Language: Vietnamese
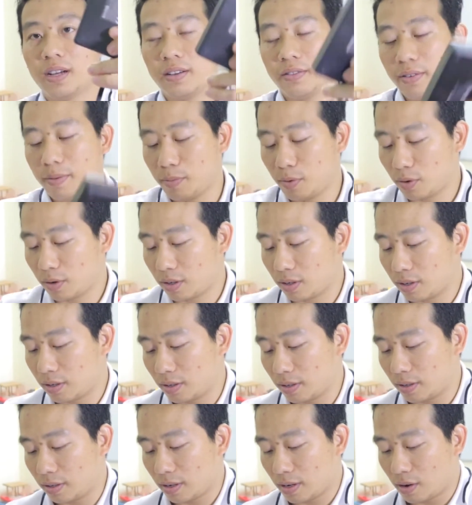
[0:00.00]
đây và một
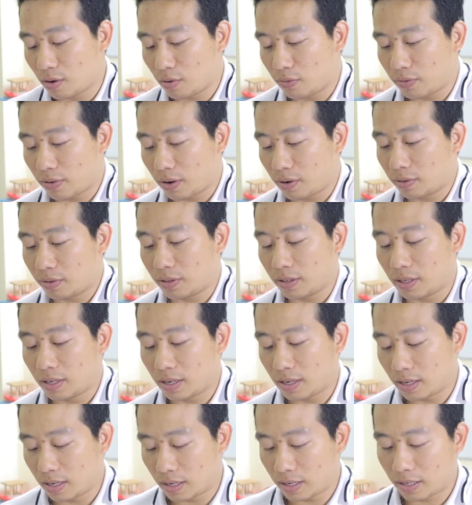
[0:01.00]
đầu vào
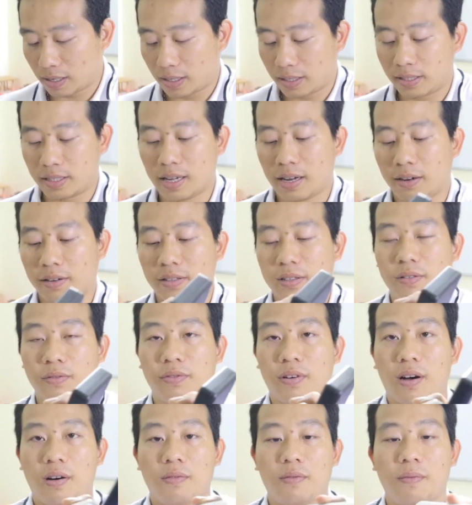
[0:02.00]
à, sạc dự
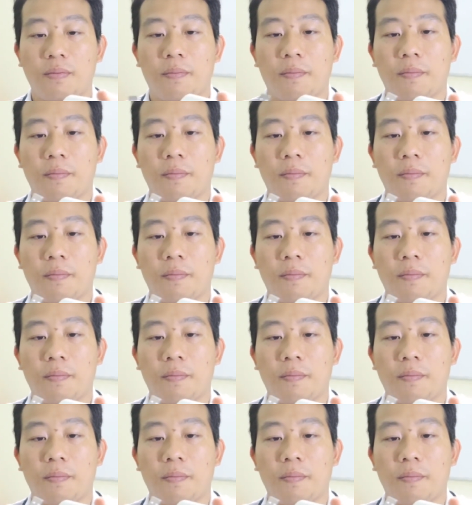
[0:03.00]
phòng